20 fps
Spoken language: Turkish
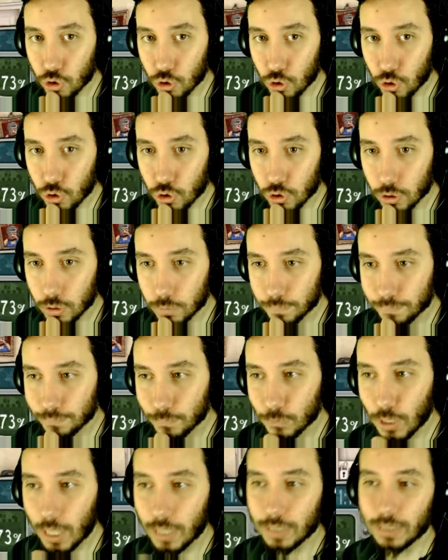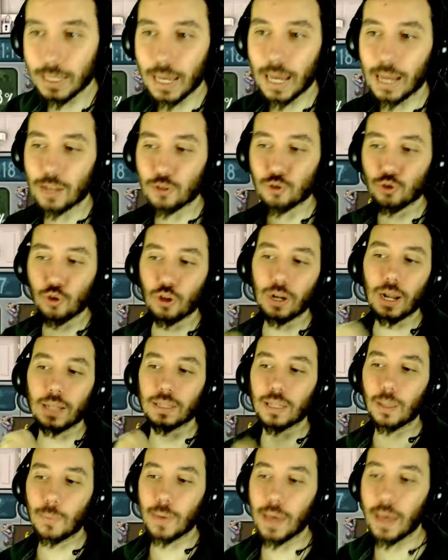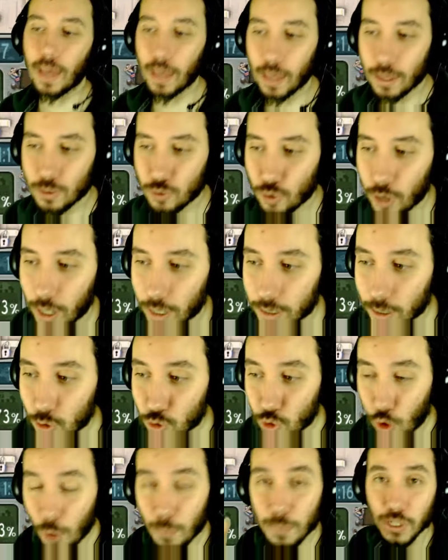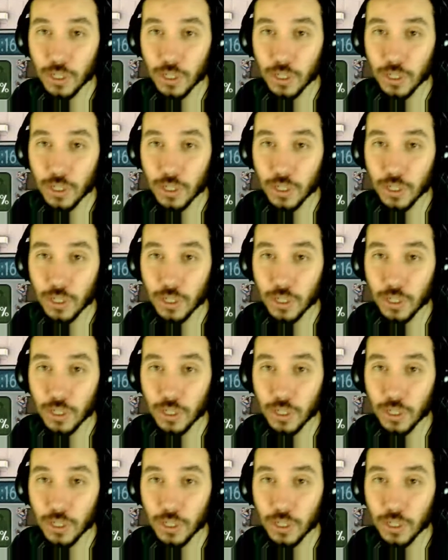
koş. Lan ya son anda be son anda son bir